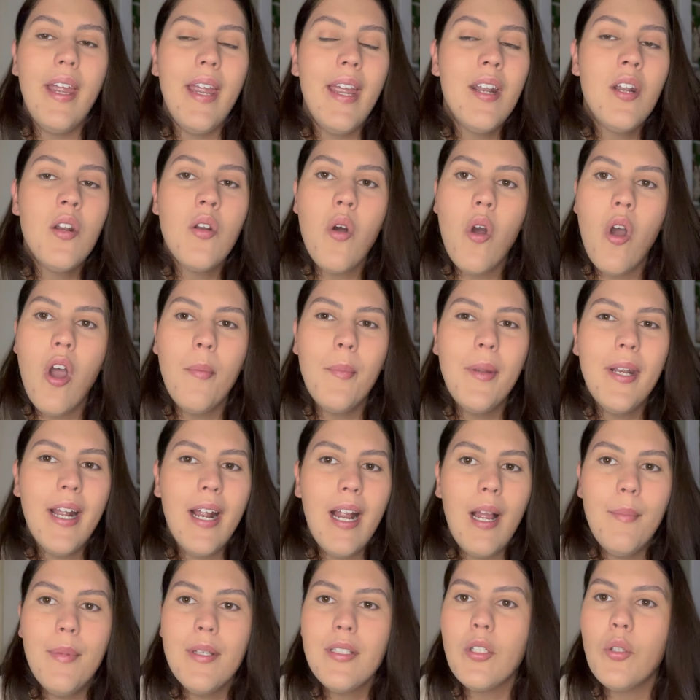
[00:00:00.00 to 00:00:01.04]
enorme na
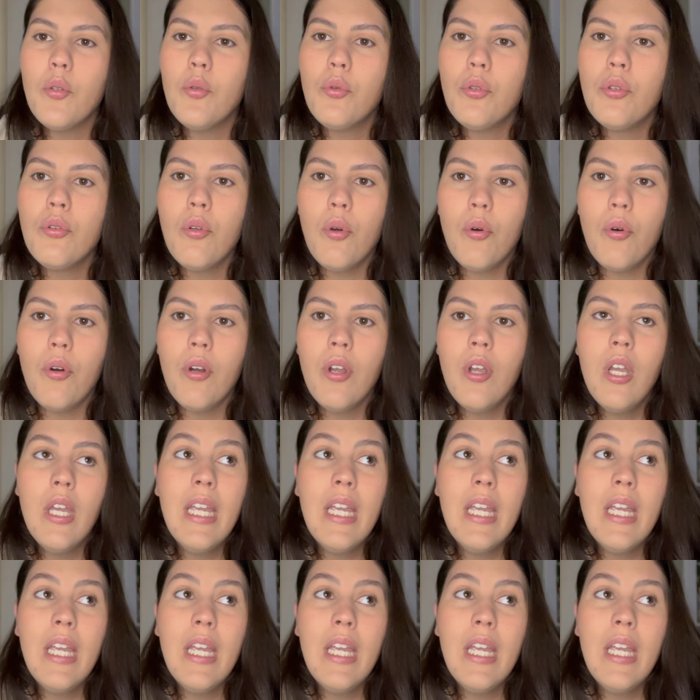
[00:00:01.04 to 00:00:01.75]
cabeça do tutor.